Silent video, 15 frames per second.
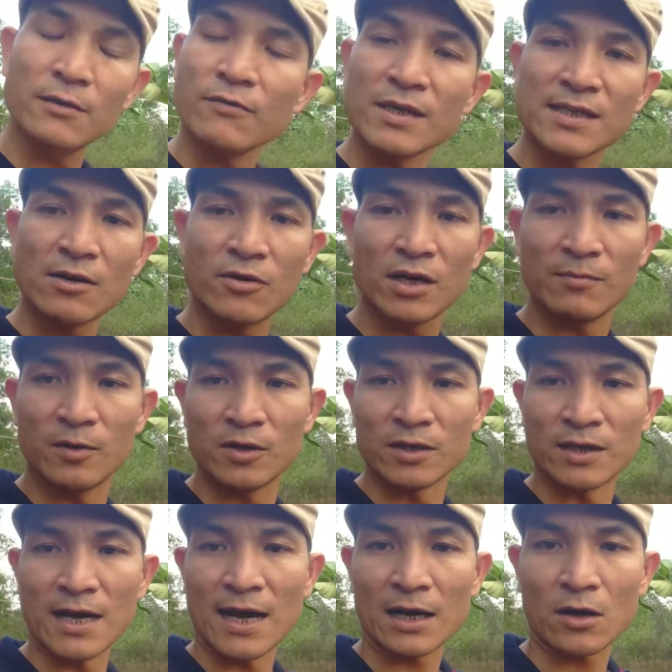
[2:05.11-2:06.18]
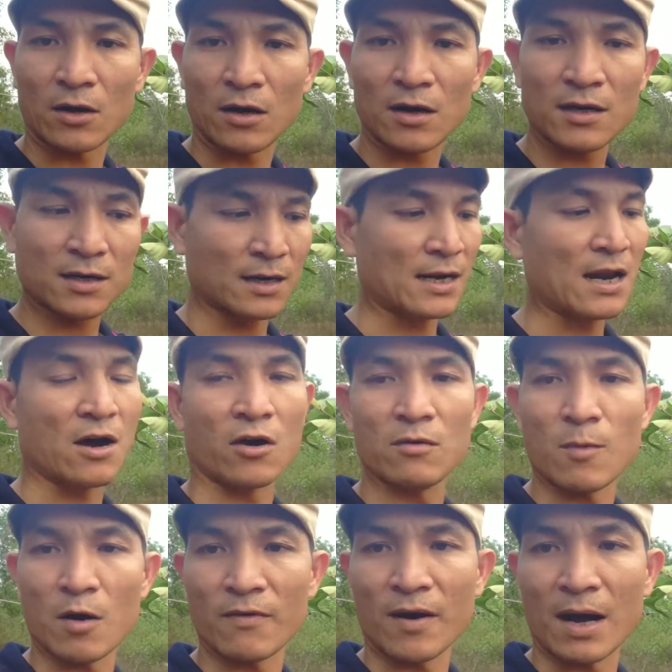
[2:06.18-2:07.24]
và sau khi mọi người đã có à, lá
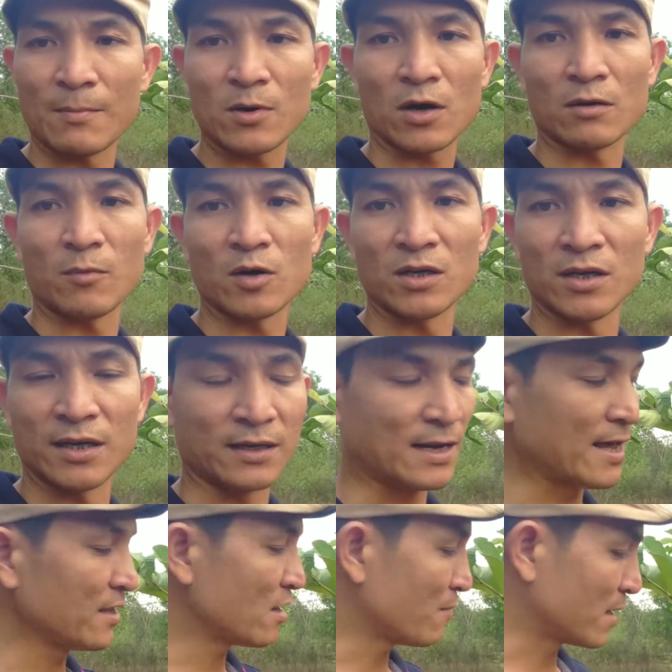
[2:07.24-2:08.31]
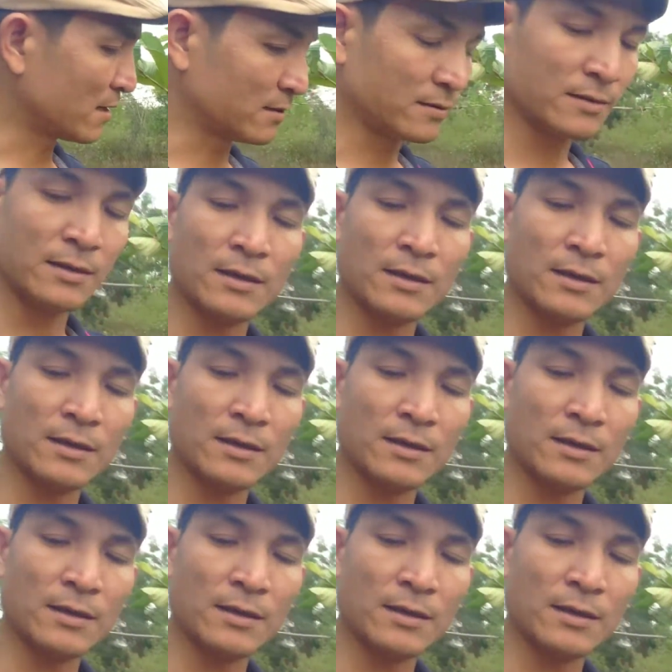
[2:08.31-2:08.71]
ổi bỏ vào ấm rồi mọi người lấy cho mình